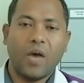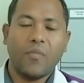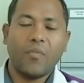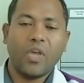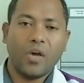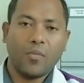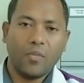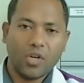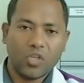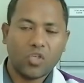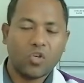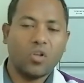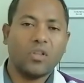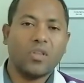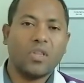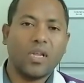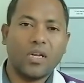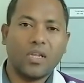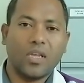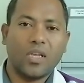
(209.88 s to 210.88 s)
আমি আমার
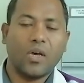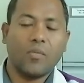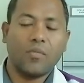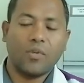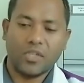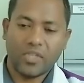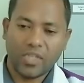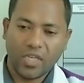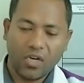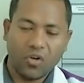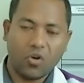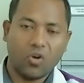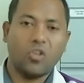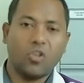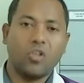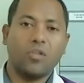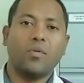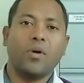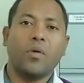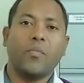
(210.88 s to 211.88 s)
সন্তানকে আমার ছেলে
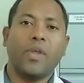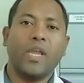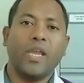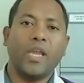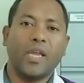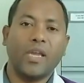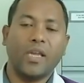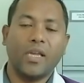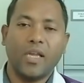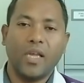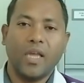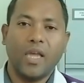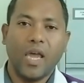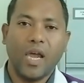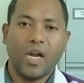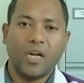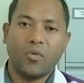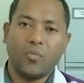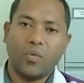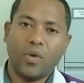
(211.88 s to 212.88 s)
অথবা মেয়ে
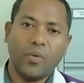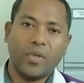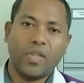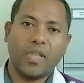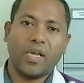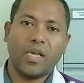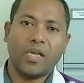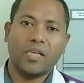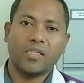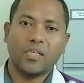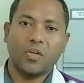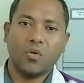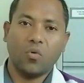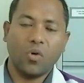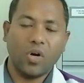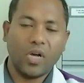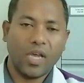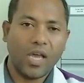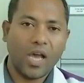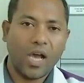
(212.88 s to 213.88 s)
একটু ভেবে দেখেন যে
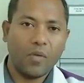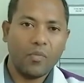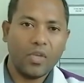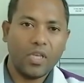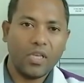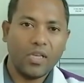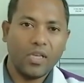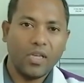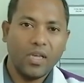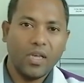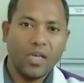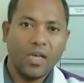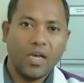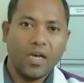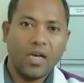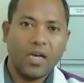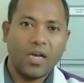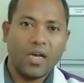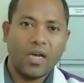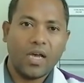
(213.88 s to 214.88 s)
ওকে আমি
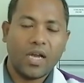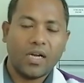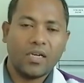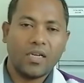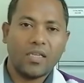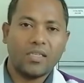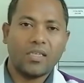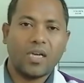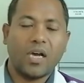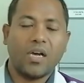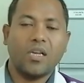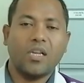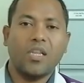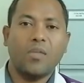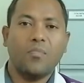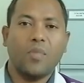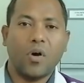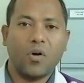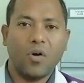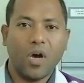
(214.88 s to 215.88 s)
একটা চাকরি
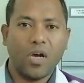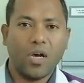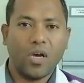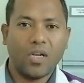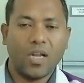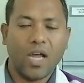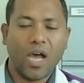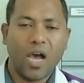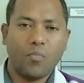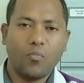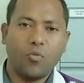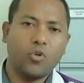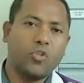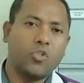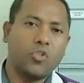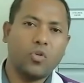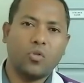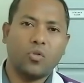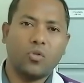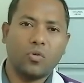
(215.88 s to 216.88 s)
পাওয়া না
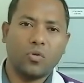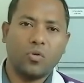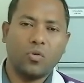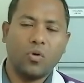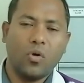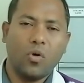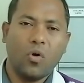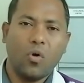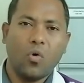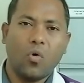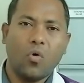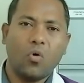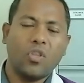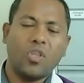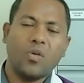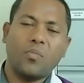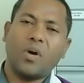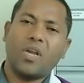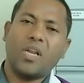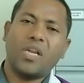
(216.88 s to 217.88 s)
পর্যন্ত
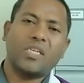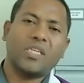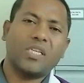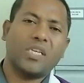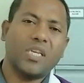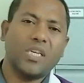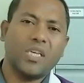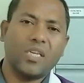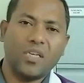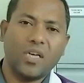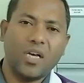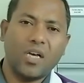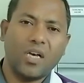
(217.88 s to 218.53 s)
হতে পারে সে